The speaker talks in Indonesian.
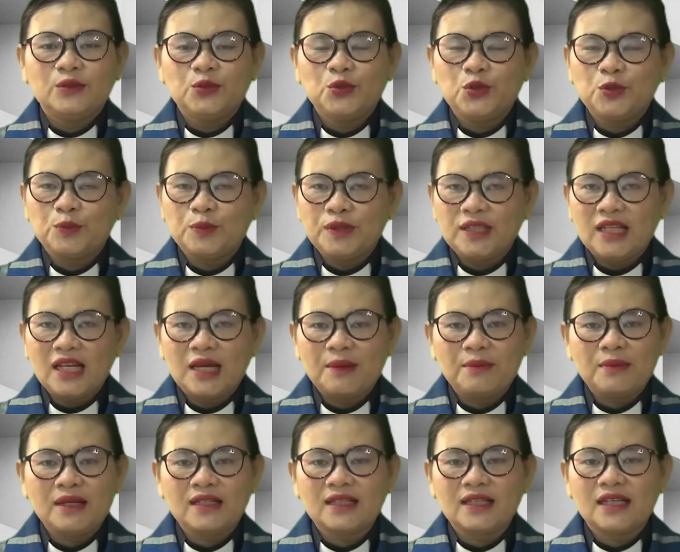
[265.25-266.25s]
untuk
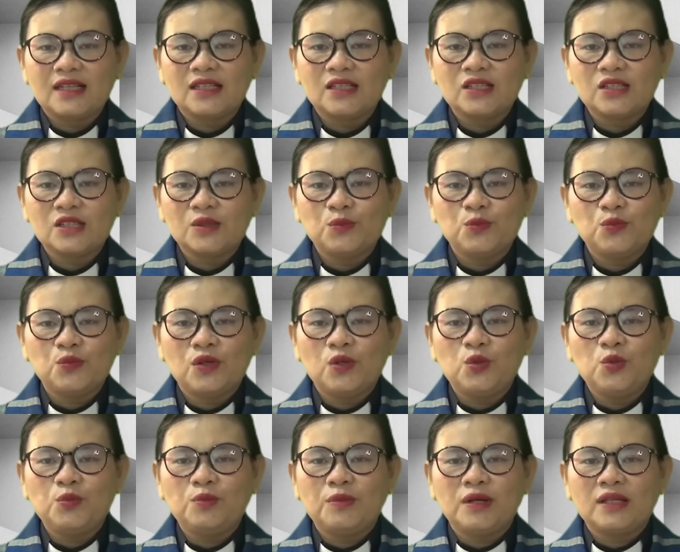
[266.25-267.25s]
menyelamatkan
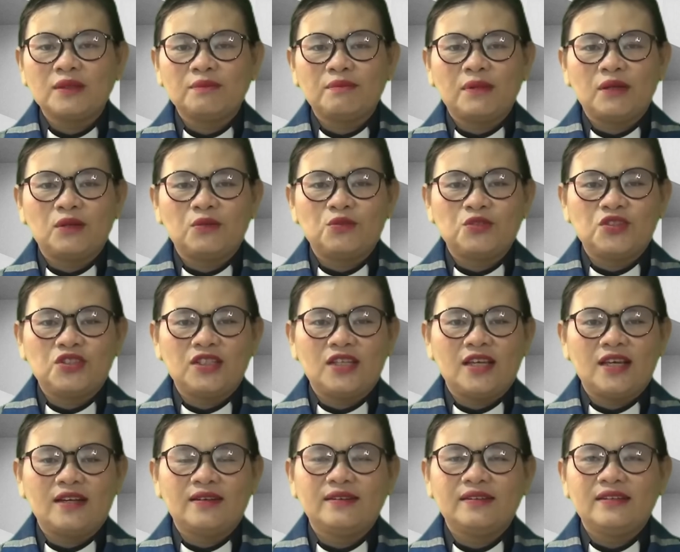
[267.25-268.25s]
semua umat
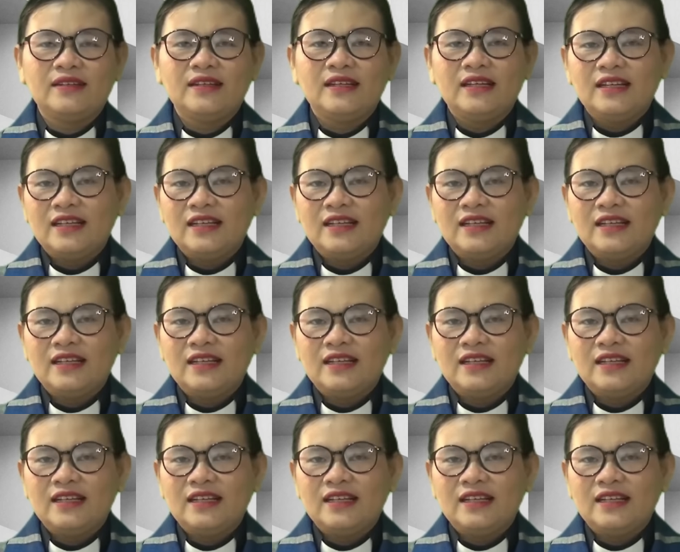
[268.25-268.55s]
manusia.